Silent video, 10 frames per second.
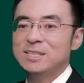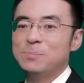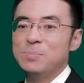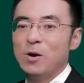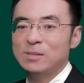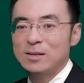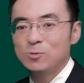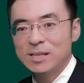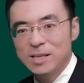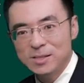心意思表达
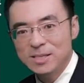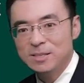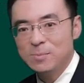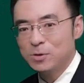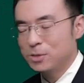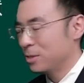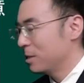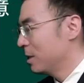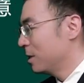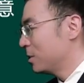出来才叫意思表
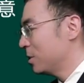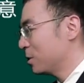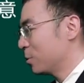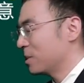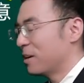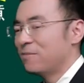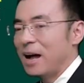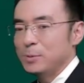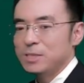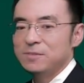示，这种叫
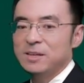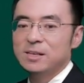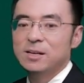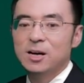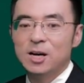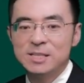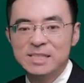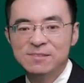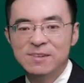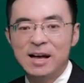法律行为。而
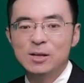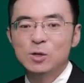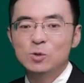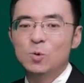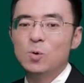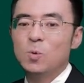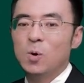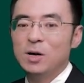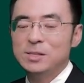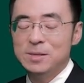相反，如
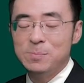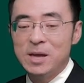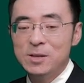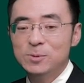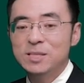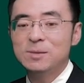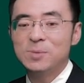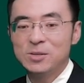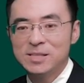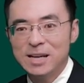果你没有意思
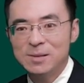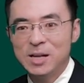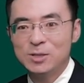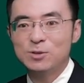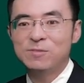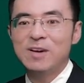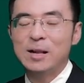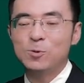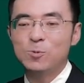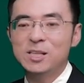表示在里面，只是
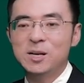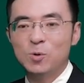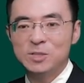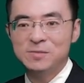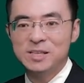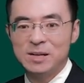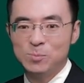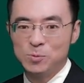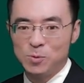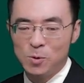法律规定某行为
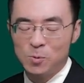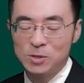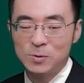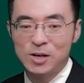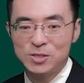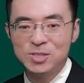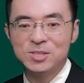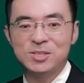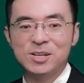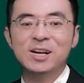产生的后果，就叫
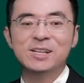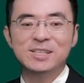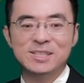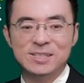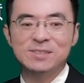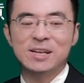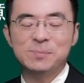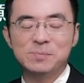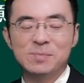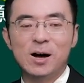事实行
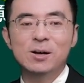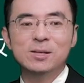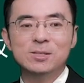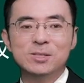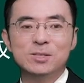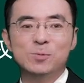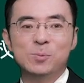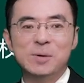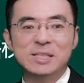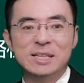为。好，这是我
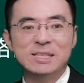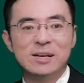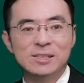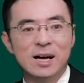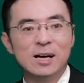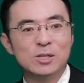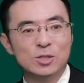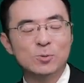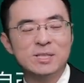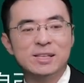们本节讲的
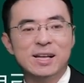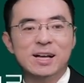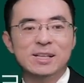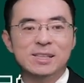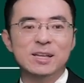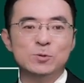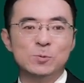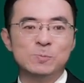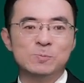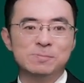抽象的内
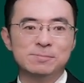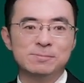容。